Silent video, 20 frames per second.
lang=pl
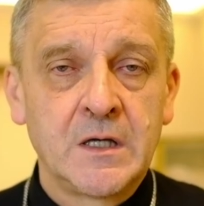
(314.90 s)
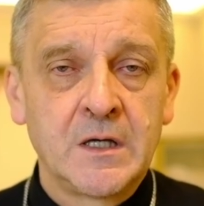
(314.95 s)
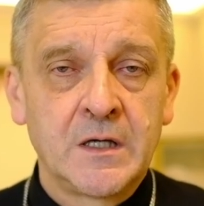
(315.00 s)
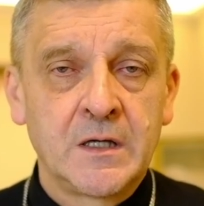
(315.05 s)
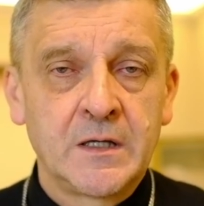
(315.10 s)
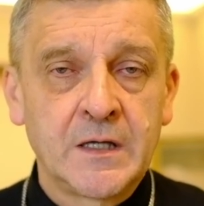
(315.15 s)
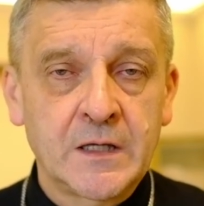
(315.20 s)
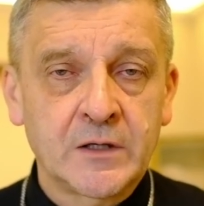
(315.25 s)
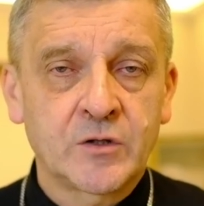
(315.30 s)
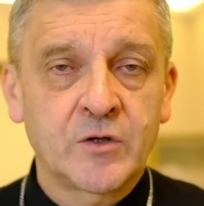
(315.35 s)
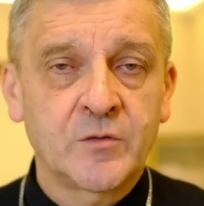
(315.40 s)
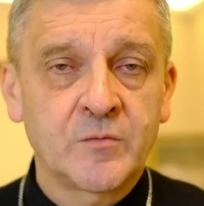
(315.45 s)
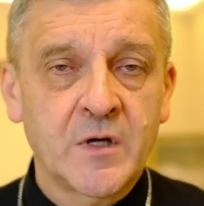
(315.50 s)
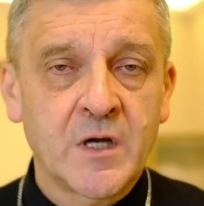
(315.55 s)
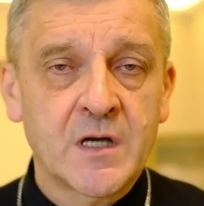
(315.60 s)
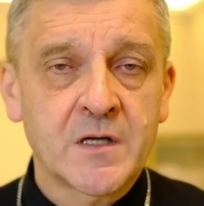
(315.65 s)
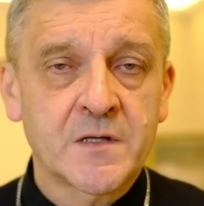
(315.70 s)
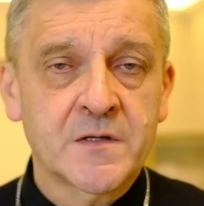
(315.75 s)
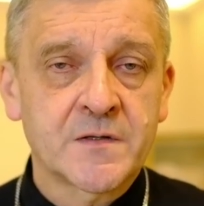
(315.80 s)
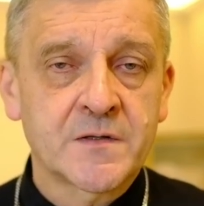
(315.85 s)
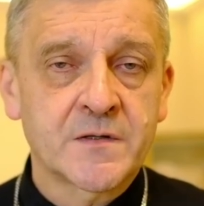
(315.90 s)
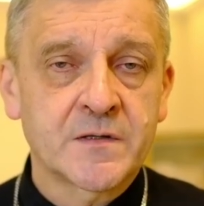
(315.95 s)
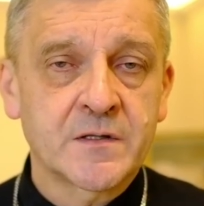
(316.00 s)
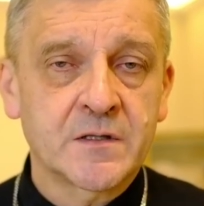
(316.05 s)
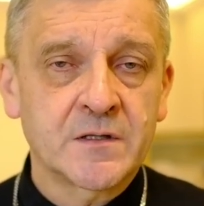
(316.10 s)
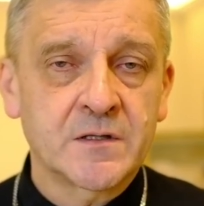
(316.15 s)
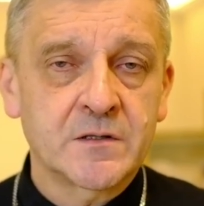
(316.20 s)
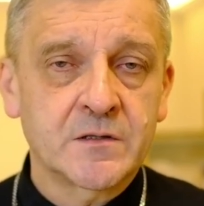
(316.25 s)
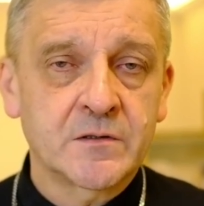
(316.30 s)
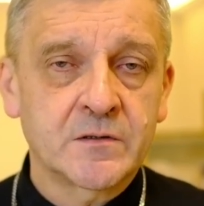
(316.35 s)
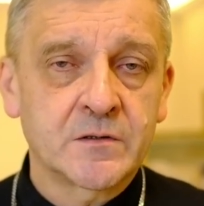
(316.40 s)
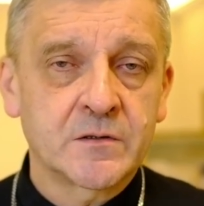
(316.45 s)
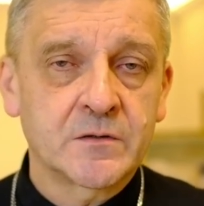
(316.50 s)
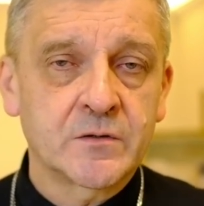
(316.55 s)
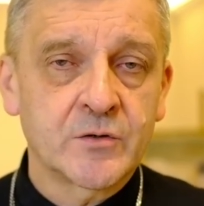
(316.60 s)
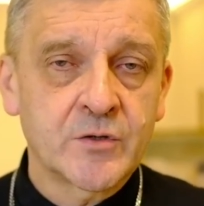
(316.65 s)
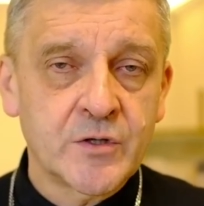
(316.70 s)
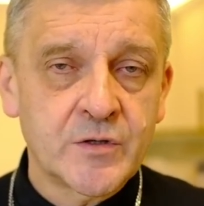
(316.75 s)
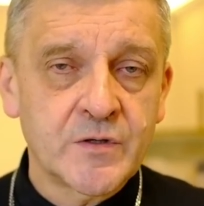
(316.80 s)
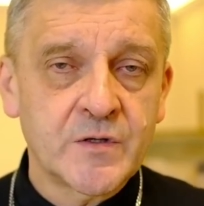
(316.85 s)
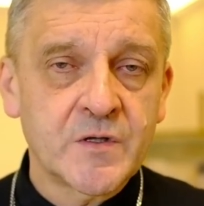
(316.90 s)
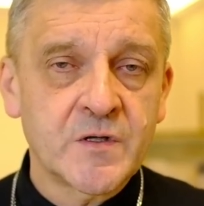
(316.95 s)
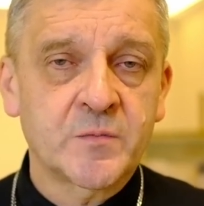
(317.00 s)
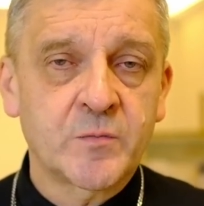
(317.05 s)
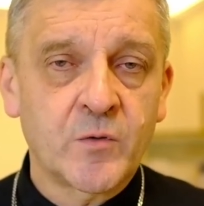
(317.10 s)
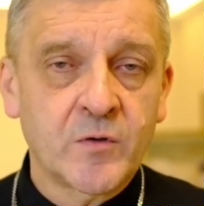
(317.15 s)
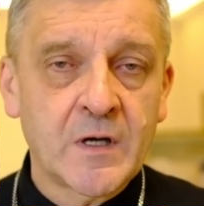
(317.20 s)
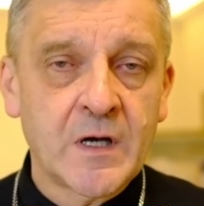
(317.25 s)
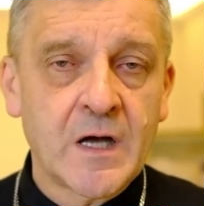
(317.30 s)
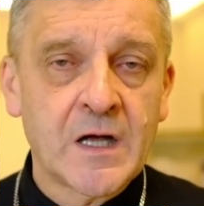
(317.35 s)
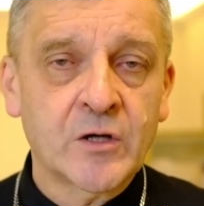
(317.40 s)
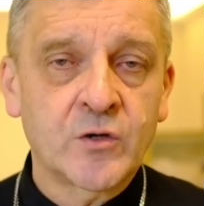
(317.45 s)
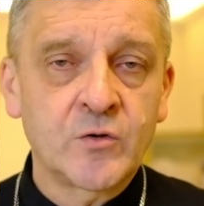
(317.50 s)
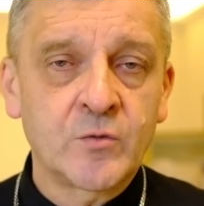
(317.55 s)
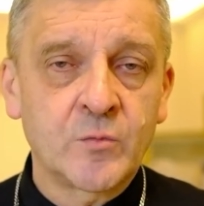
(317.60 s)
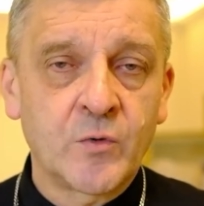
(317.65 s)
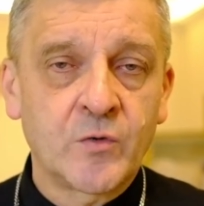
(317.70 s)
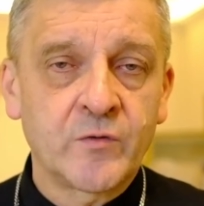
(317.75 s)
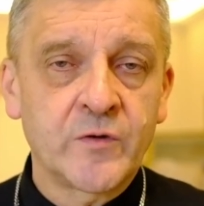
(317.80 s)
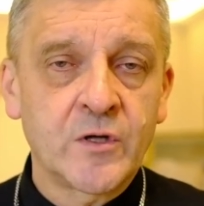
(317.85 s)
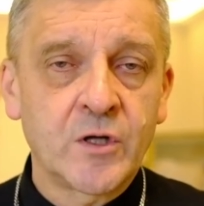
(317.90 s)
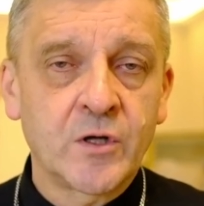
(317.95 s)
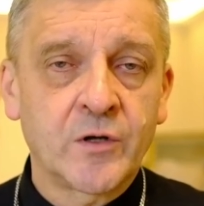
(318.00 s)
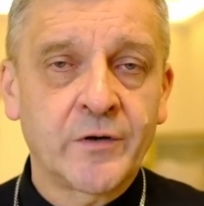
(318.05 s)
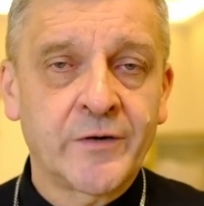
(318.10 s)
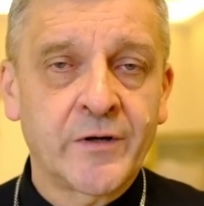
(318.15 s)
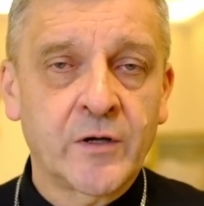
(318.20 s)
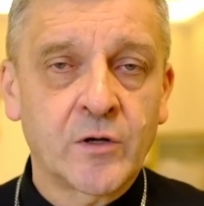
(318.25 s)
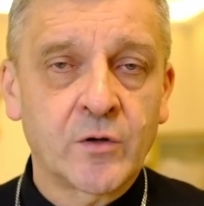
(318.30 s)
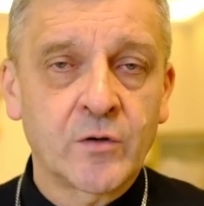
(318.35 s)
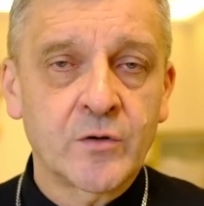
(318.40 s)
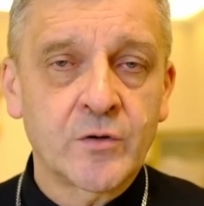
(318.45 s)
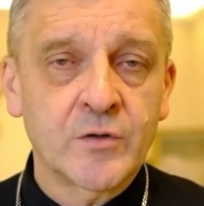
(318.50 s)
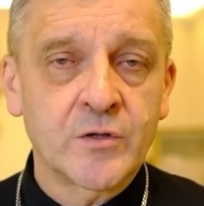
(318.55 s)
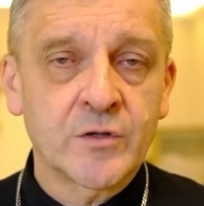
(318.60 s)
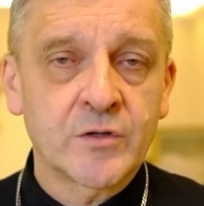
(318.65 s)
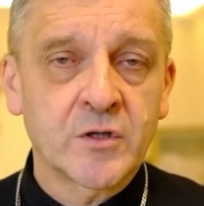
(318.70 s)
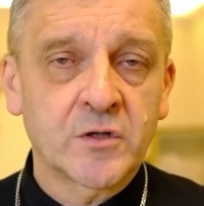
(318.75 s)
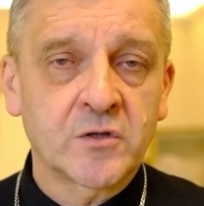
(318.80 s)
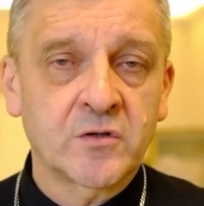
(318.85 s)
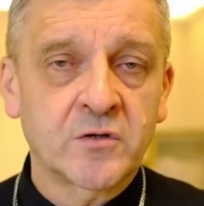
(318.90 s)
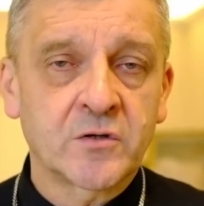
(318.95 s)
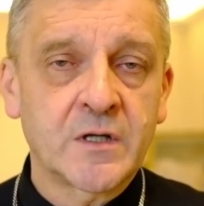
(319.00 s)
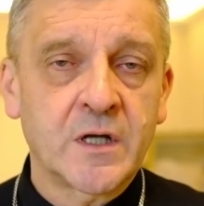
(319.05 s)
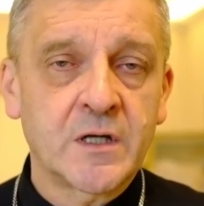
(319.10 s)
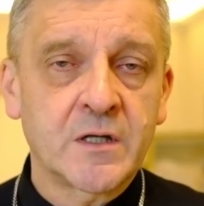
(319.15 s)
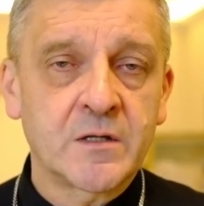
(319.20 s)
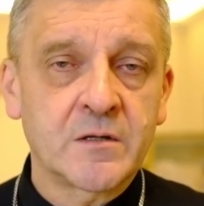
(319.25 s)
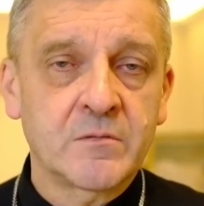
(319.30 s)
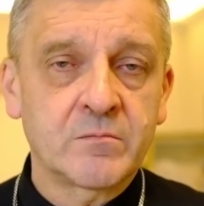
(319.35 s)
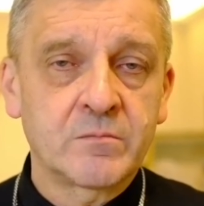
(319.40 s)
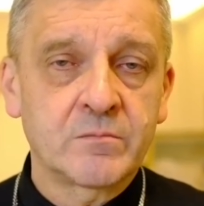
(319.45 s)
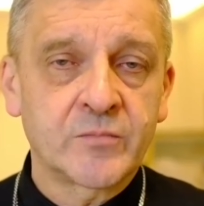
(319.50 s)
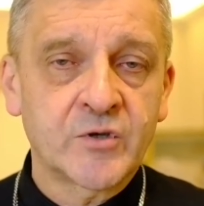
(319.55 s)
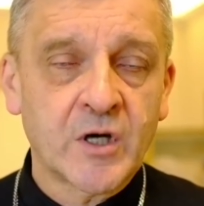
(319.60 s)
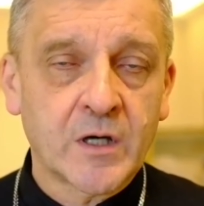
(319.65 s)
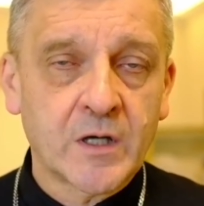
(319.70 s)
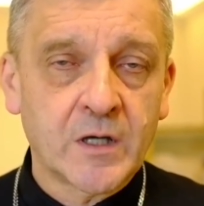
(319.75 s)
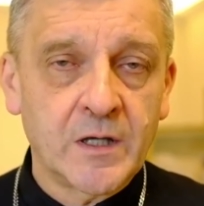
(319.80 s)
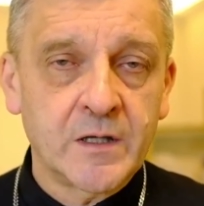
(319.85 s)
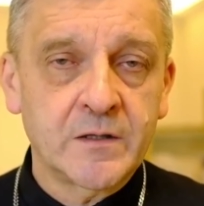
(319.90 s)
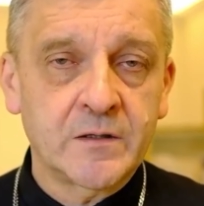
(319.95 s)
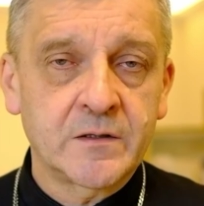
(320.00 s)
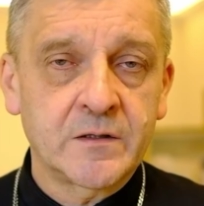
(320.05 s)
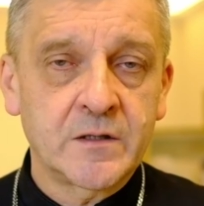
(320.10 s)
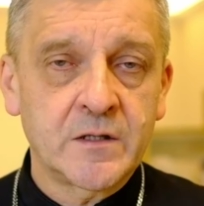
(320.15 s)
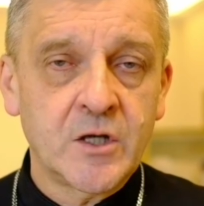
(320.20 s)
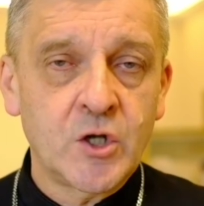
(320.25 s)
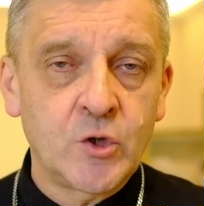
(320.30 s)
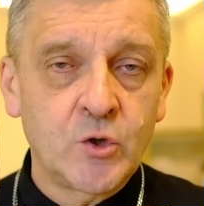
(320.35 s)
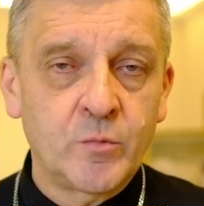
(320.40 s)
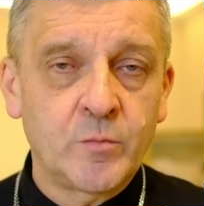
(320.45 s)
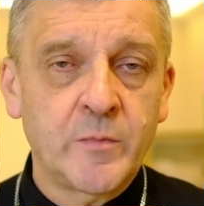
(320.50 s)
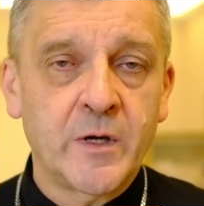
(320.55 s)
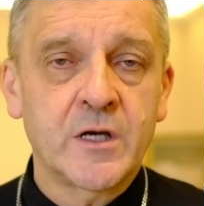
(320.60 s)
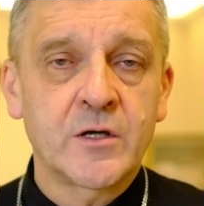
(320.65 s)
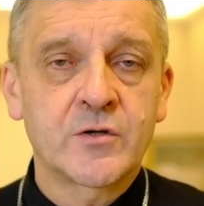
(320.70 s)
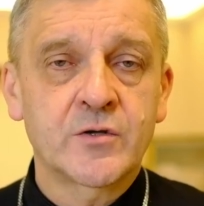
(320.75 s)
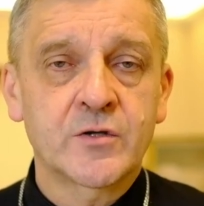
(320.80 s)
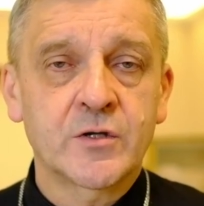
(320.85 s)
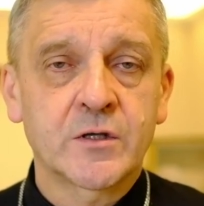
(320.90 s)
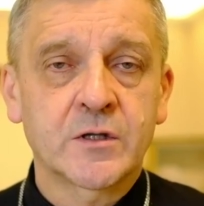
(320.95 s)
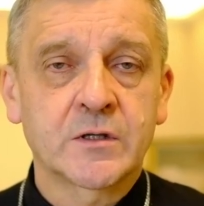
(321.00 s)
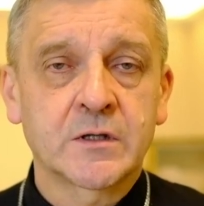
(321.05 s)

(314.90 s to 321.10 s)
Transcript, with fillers: Natomiast y, Żydzi z pogardą mówili o Herodzie, że to ten przeklęty Idumejczyk.